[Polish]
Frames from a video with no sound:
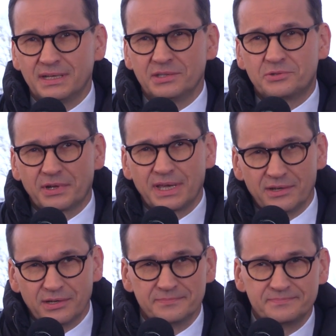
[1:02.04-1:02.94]
ani
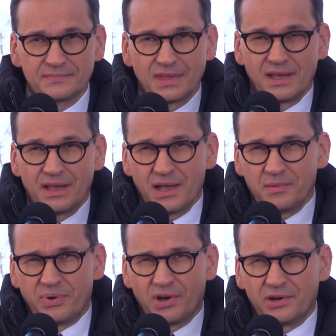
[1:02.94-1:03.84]
drugiego,
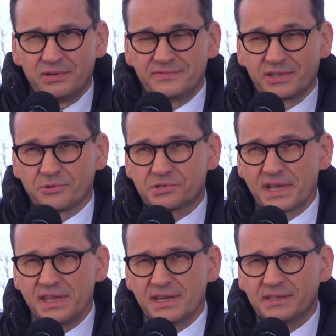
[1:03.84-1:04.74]
bo
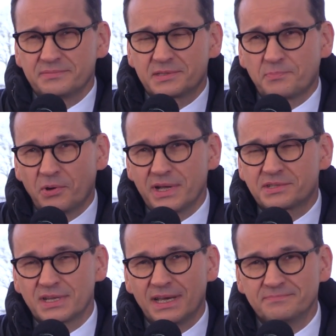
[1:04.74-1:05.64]
wykluczenie
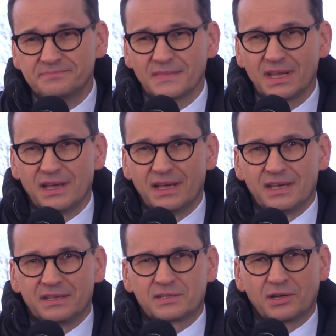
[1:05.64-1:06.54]
społeczne
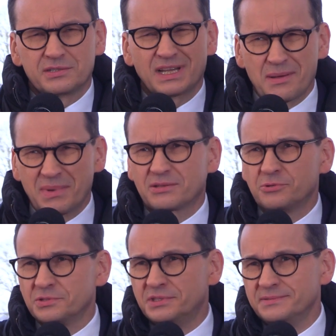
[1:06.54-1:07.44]
to dramat
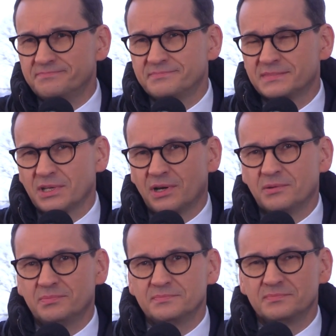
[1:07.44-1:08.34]
ludzi,
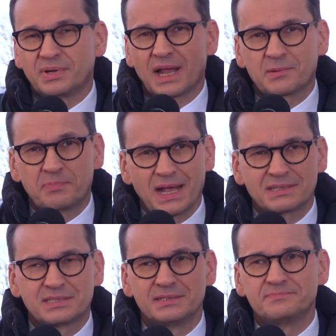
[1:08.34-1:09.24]
to brak
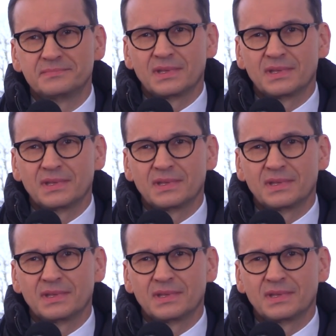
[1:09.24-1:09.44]
pracy,